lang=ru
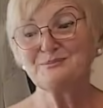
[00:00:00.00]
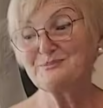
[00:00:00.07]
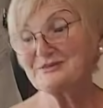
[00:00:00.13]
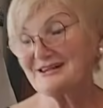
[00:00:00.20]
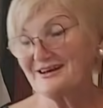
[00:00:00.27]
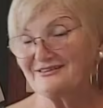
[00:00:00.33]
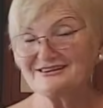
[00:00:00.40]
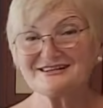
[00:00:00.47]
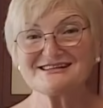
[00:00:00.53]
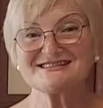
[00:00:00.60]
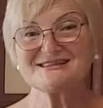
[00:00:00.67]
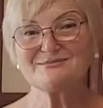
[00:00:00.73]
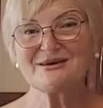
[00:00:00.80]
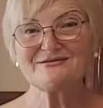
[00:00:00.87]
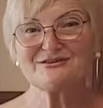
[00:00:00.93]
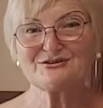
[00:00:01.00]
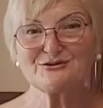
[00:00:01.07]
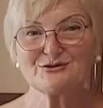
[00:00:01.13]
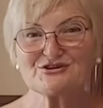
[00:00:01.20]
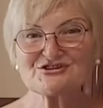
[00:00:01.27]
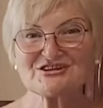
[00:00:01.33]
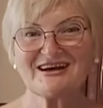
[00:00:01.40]
правильно себя
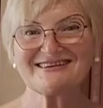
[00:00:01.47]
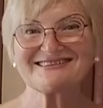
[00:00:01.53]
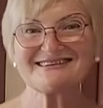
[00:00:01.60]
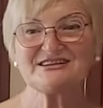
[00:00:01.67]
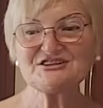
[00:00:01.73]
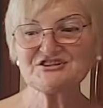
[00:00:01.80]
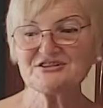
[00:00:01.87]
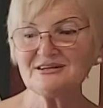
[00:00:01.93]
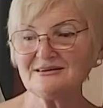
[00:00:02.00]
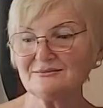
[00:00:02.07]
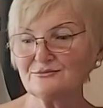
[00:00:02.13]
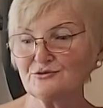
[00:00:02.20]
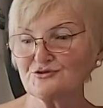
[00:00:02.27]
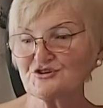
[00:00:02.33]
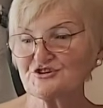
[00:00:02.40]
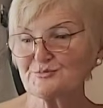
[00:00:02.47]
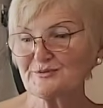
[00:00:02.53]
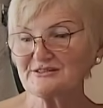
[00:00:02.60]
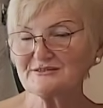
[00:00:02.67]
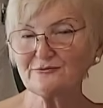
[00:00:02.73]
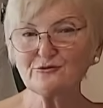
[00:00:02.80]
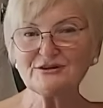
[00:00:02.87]
ведешь, отлично, можешь
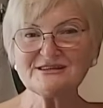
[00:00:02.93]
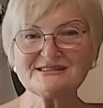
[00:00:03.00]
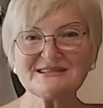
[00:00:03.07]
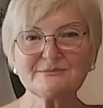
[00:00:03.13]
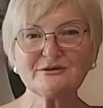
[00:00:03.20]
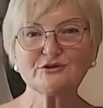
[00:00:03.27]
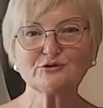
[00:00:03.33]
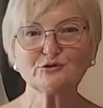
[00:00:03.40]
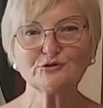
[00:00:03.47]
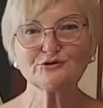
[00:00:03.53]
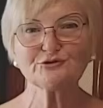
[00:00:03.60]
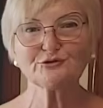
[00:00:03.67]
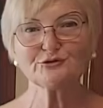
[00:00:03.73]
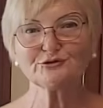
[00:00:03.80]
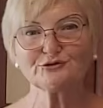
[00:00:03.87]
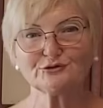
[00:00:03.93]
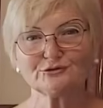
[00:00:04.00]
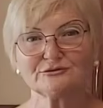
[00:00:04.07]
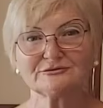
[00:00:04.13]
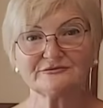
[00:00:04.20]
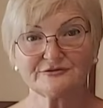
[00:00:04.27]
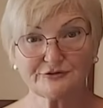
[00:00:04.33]
позволить себе то, то,
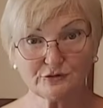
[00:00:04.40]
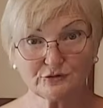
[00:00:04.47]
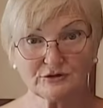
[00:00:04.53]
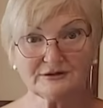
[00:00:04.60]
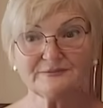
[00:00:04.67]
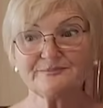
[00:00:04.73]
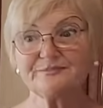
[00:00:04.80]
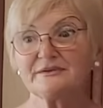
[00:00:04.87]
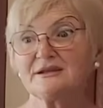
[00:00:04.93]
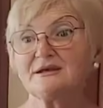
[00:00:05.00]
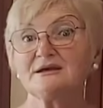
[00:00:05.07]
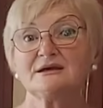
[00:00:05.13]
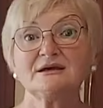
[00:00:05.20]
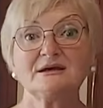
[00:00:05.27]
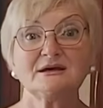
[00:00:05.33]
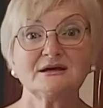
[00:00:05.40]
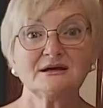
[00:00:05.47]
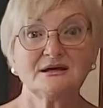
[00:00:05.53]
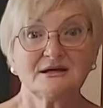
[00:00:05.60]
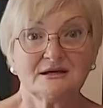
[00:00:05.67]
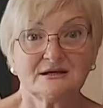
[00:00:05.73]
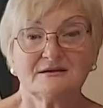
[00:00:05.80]
то. Все.
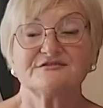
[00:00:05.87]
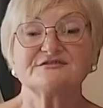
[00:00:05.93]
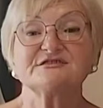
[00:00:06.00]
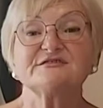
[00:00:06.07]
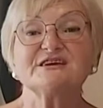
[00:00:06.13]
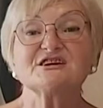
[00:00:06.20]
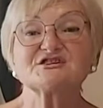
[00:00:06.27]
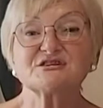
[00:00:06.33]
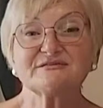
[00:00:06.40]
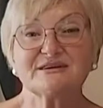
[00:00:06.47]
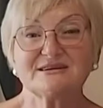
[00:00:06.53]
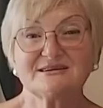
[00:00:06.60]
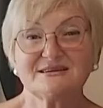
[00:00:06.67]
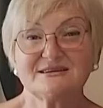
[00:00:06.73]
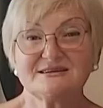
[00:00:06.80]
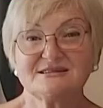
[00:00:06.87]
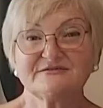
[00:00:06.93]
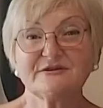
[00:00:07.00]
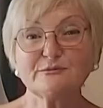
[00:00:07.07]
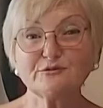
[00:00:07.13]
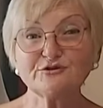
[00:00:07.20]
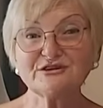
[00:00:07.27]
Взвешивайтесь.
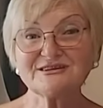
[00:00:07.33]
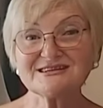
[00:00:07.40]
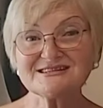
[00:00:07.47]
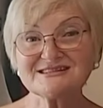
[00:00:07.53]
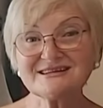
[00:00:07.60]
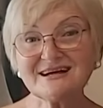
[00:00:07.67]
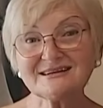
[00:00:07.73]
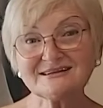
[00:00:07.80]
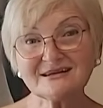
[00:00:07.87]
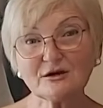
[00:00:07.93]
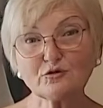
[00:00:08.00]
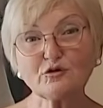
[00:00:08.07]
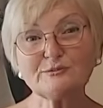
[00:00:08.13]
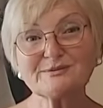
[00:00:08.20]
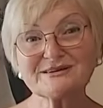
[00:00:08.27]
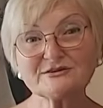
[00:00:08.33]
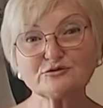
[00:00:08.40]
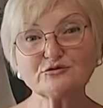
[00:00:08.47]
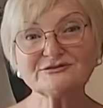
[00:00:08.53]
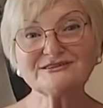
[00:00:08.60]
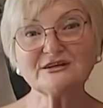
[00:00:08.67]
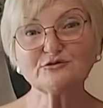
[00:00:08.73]
Вы будете знать, какой
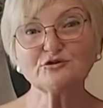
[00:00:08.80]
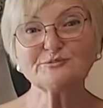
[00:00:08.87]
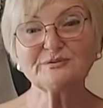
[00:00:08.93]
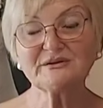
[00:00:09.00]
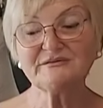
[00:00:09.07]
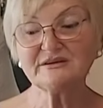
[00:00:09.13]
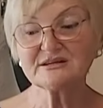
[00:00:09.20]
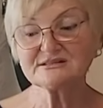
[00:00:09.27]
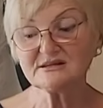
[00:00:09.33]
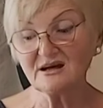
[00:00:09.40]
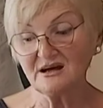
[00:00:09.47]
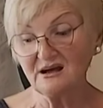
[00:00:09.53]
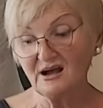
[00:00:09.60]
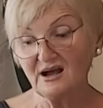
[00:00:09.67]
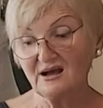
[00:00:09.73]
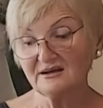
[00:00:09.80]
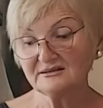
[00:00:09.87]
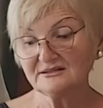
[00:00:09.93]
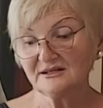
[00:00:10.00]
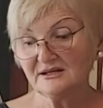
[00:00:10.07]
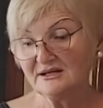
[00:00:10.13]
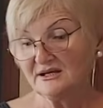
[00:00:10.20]
продукт дает привес. Ага.